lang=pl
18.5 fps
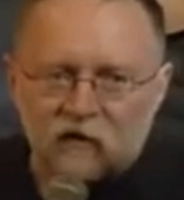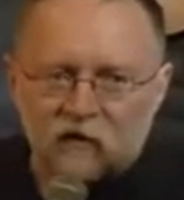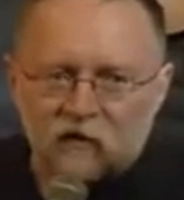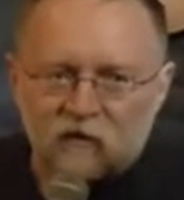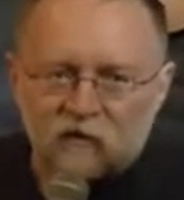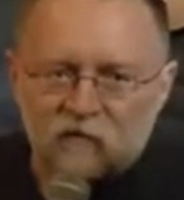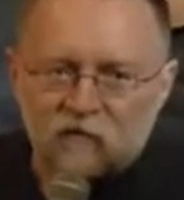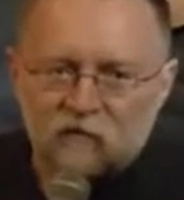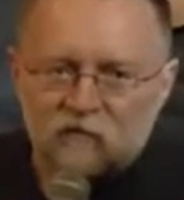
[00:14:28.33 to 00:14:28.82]

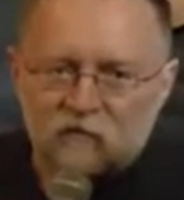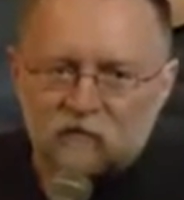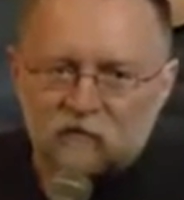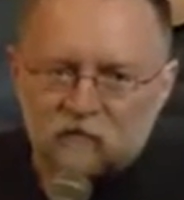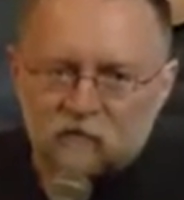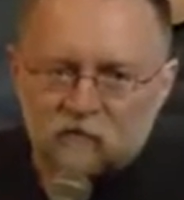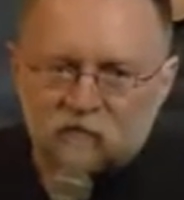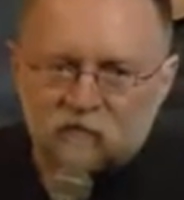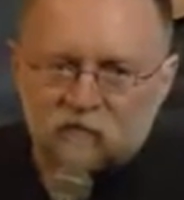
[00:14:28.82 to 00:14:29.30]
E,
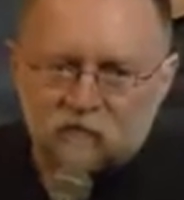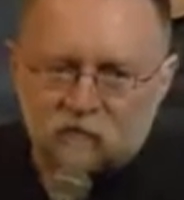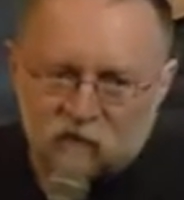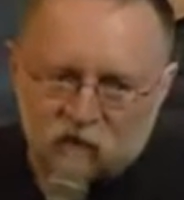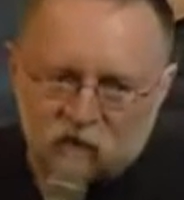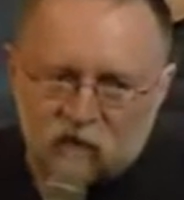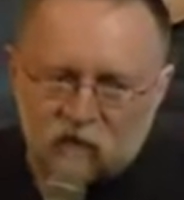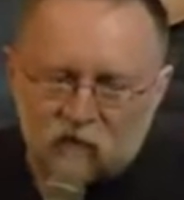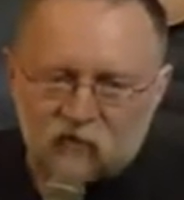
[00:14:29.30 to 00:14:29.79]

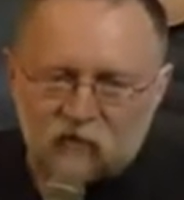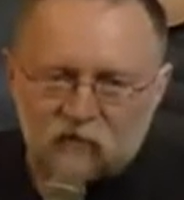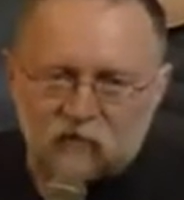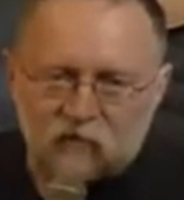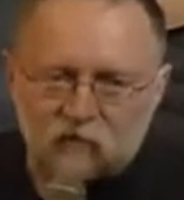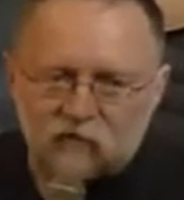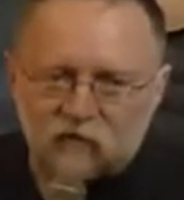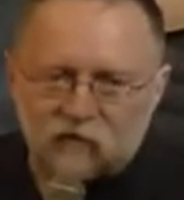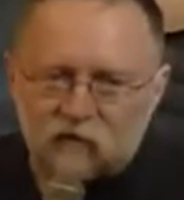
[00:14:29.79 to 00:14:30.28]

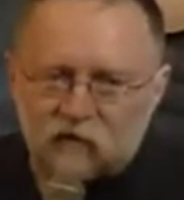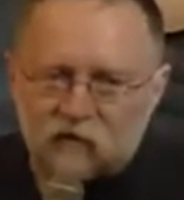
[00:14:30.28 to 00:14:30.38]
zamieściłem tutaj